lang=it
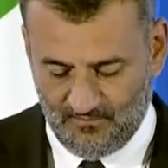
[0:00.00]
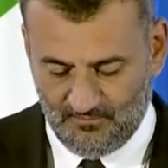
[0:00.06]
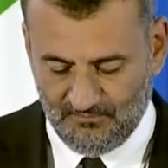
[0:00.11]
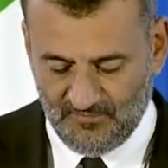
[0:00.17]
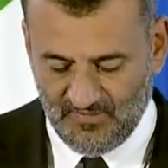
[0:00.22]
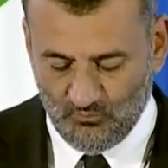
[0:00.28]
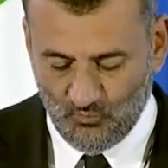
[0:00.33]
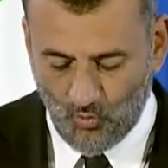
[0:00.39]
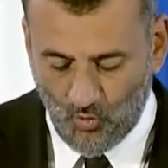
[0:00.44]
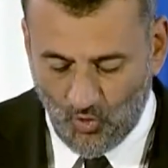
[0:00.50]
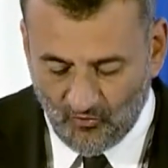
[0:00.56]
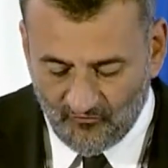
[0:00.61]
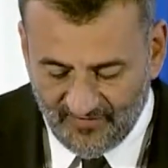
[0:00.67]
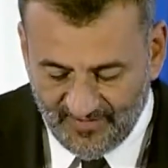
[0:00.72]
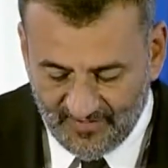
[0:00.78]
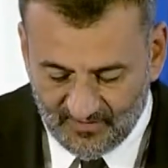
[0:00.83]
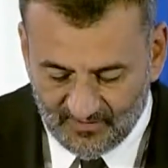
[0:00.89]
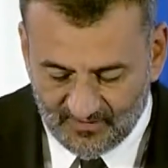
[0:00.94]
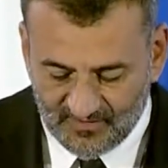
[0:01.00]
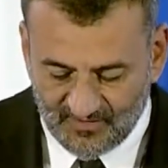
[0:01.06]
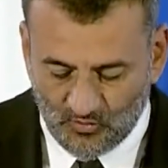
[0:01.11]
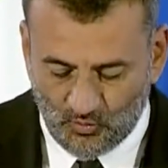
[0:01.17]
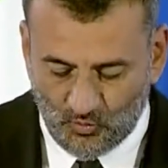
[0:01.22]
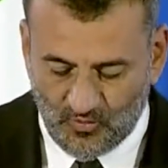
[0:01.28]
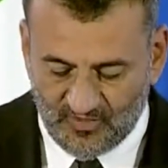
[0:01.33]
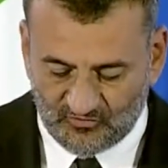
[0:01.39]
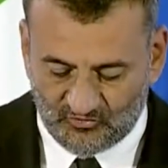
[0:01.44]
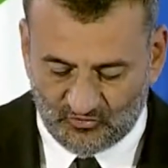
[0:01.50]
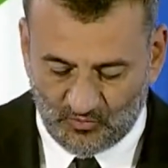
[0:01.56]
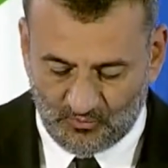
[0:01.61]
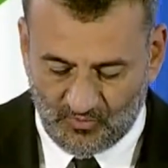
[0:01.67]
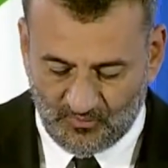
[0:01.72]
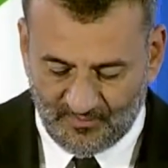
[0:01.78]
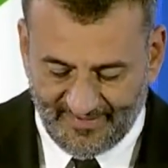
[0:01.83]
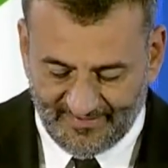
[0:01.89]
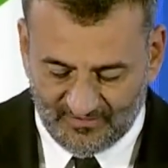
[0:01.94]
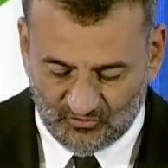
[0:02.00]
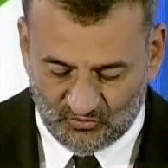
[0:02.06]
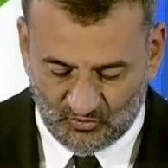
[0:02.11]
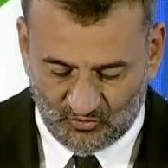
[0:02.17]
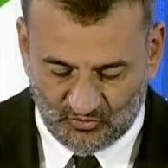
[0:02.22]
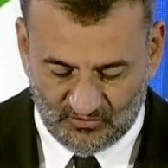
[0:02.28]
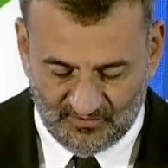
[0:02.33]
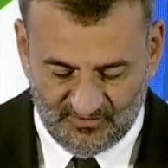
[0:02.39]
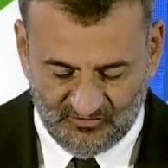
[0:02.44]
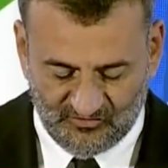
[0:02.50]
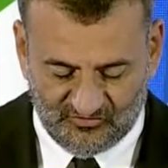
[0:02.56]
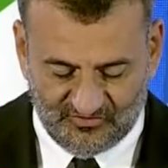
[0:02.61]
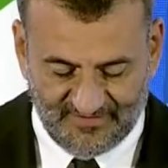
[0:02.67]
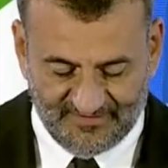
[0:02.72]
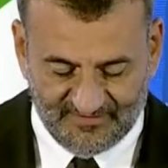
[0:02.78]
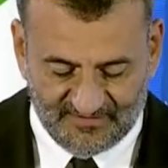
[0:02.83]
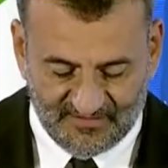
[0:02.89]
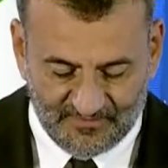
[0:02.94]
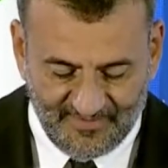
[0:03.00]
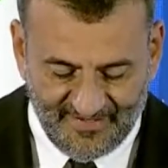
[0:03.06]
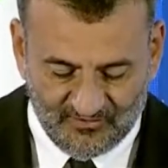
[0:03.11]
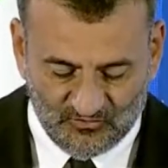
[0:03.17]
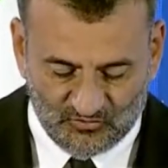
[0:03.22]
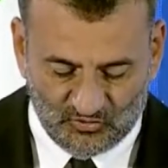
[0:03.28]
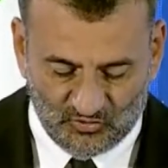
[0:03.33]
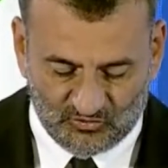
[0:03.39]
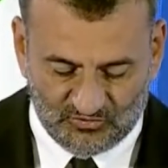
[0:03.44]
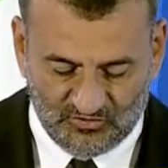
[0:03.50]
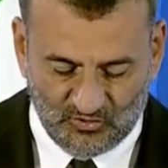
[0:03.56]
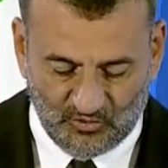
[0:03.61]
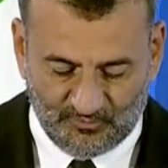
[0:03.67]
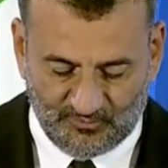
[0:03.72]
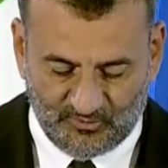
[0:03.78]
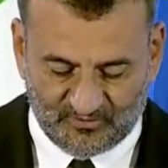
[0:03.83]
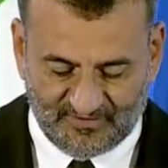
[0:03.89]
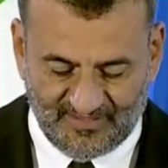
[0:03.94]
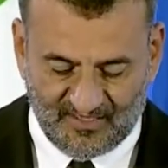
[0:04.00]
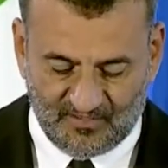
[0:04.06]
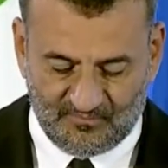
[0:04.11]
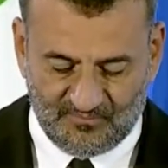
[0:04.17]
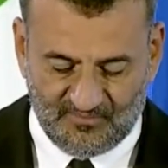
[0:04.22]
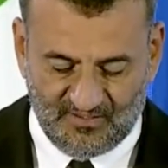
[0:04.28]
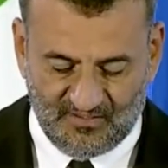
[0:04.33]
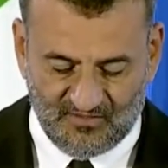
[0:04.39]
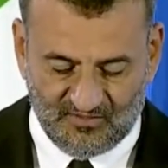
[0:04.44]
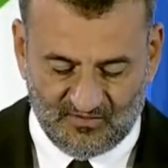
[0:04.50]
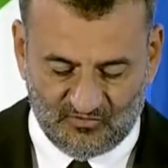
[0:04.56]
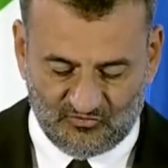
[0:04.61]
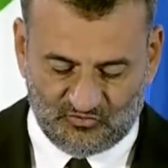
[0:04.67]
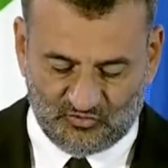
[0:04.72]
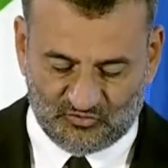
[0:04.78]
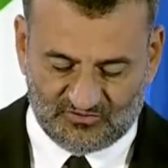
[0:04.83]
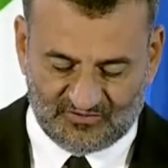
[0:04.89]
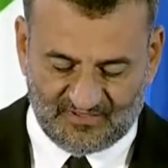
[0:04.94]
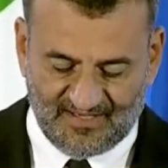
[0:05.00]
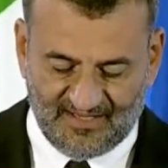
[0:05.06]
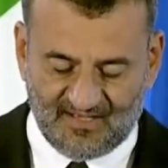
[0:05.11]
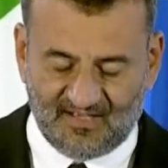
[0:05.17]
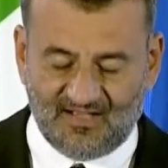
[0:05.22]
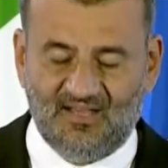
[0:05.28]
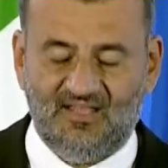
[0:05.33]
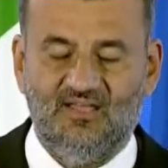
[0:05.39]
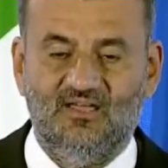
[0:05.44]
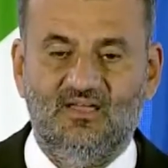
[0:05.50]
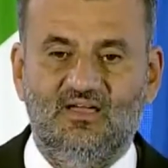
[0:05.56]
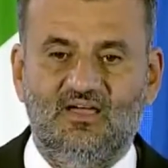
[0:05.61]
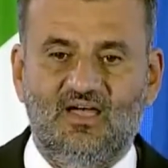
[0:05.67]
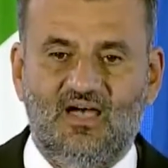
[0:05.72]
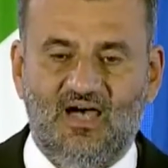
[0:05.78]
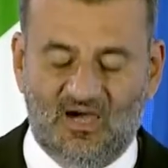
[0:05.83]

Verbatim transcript: mi muove in questo momento il sentimento di non potermi sottrarre